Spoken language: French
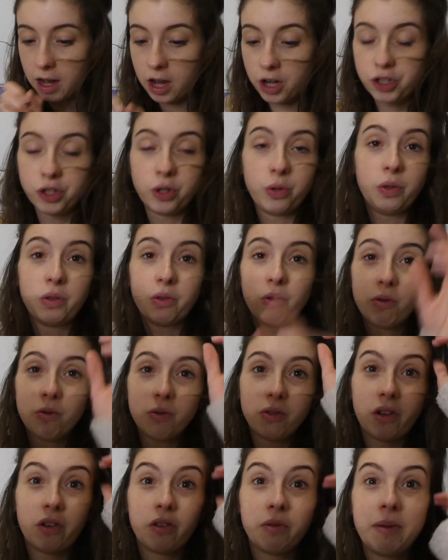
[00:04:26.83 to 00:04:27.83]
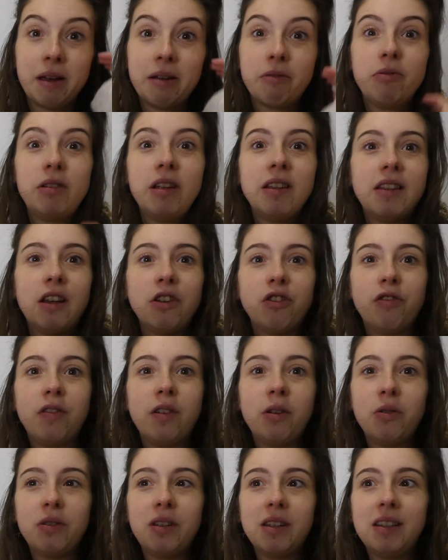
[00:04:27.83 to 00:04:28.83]
Ah je suis trop contente. Bah écoutez ça, je
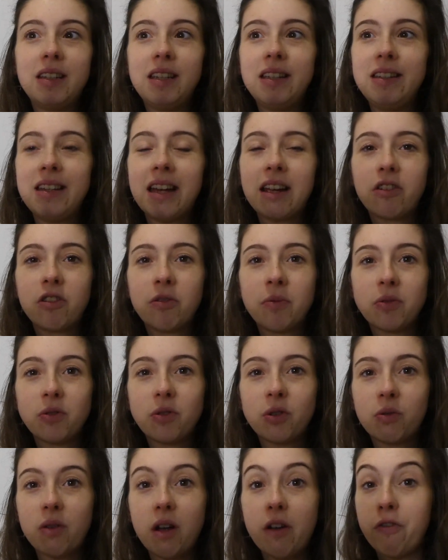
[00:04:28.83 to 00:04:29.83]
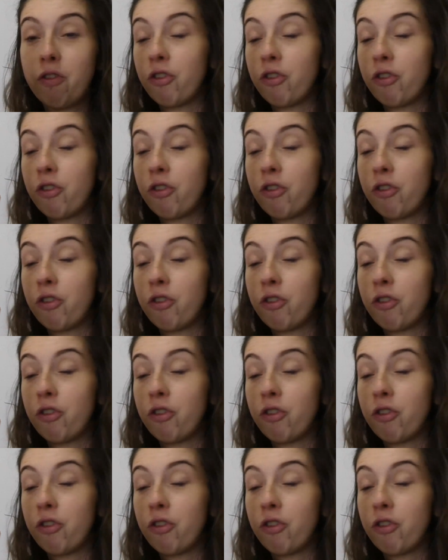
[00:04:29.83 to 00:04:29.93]
vais le tester directement ce soir.